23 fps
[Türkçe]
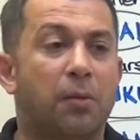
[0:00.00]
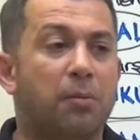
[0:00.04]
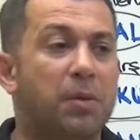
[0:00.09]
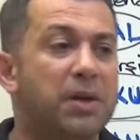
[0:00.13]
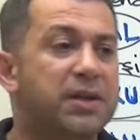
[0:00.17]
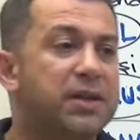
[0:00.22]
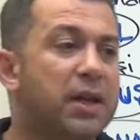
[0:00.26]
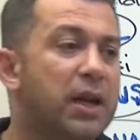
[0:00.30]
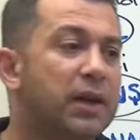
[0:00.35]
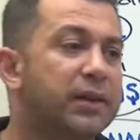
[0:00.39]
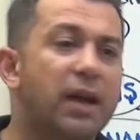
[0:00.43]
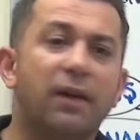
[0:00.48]

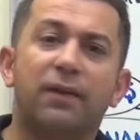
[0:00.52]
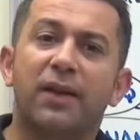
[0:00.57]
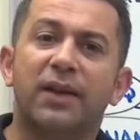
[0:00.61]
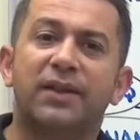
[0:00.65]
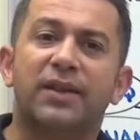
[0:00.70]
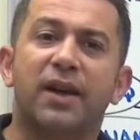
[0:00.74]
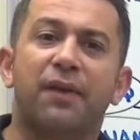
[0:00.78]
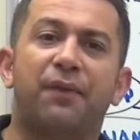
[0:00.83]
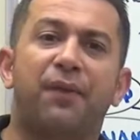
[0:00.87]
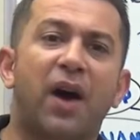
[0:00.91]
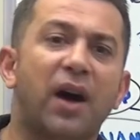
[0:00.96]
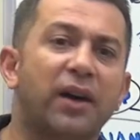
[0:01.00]
Mesela
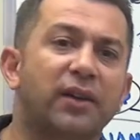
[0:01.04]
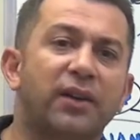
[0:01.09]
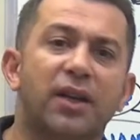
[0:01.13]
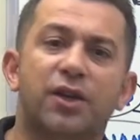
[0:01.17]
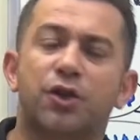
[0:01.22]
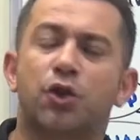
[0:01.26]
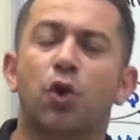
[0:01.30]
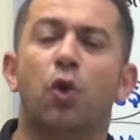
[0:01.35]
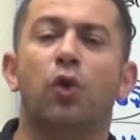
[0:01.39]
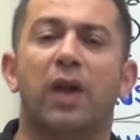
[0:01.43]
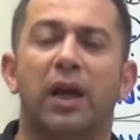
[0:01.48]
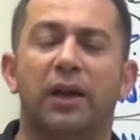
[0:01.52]
devlete
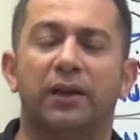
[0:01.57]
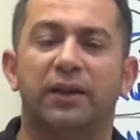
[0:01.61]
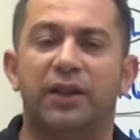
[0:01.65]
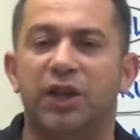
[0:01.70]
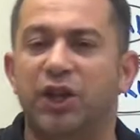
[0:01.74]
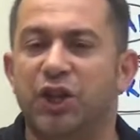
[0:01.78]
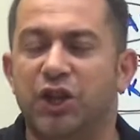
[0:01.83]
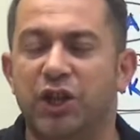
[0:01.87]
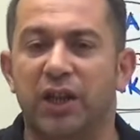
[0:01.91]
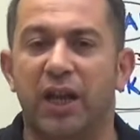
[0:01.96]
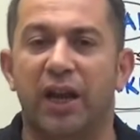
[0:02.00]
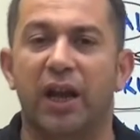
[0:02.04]
faydası olan
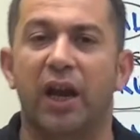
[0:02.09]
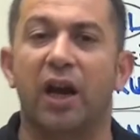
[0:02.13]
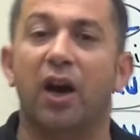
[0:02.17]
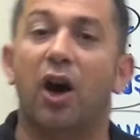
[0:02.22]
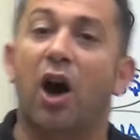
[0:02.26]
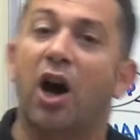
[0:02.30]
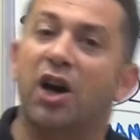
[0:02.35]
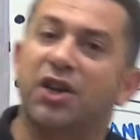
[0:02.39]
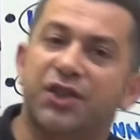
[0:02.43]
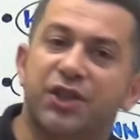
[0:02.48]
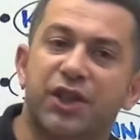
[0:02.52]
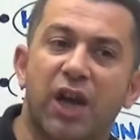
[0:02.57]
kişilere,
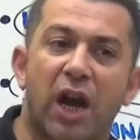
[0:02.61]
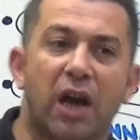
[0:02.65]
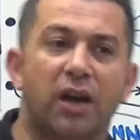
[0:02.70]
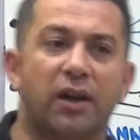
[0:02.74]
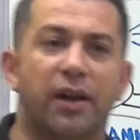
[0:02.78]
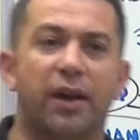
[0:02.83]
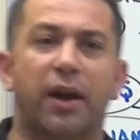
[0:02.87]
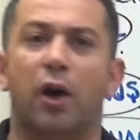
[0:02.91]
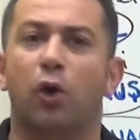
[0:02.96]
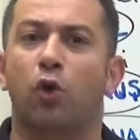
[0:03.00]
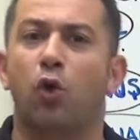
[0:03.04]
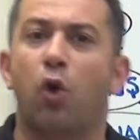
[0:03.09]

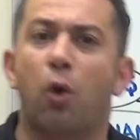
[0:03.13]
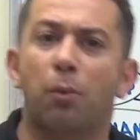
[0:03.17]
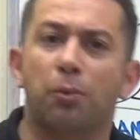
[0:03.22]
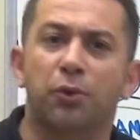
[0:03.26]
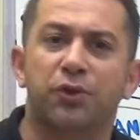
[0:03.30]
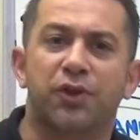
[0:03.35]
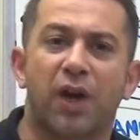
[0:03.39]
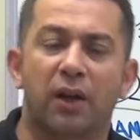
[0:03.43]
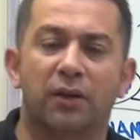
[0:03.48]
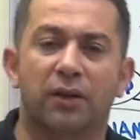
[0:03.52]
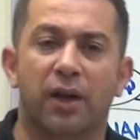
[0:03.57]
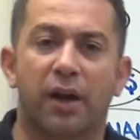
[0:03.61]
askerlere,
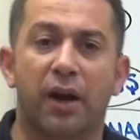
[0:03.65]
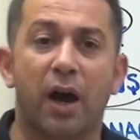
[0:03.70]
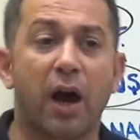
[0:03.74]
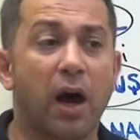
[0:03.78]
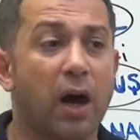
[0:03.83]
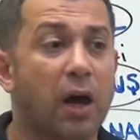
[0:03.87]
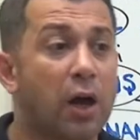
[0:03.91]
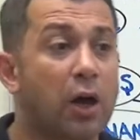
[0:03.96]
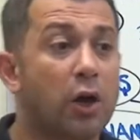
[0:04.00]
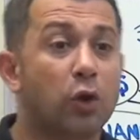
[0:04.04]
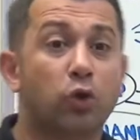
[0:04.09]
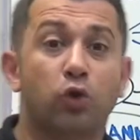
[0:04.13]

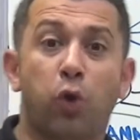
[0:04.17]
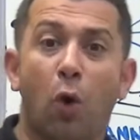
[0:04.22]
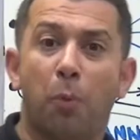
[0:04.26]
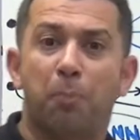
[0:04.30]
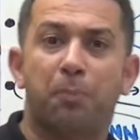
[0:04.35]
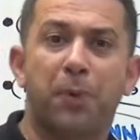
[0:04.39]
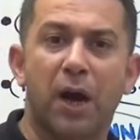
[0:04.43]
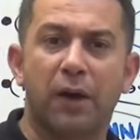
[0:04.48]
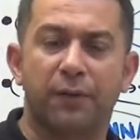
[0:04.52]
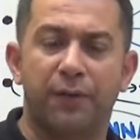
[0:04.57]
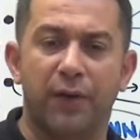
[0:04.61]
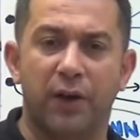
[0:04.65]
komutanlara
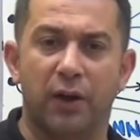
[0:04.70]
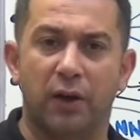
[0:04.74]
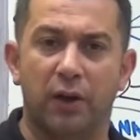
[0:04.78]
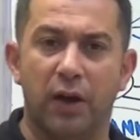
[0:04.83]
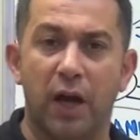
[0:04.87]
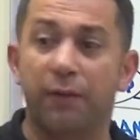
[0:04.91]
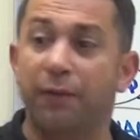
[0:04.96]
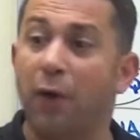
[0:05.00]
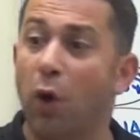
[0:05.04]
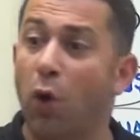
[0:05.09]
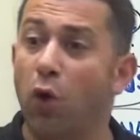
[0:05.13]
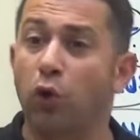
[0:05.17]
toprak
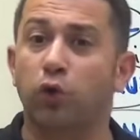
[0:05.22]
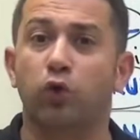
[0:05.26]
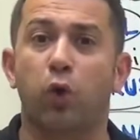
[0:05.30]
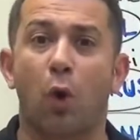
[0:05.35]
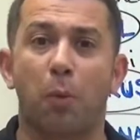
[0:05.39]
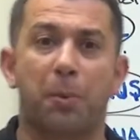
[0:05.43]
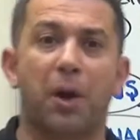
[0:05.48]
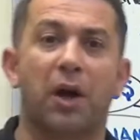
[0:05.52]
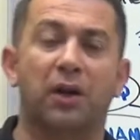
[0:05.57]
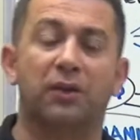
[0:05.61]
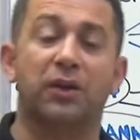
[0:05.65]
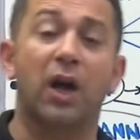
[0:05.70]
verirler ve o
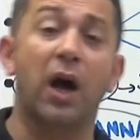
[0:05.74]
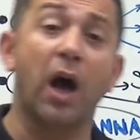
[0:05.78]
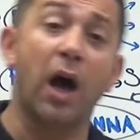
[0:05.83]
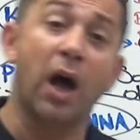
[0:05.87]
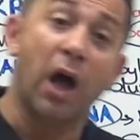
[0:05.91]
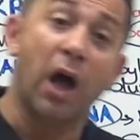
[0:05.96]
toprakta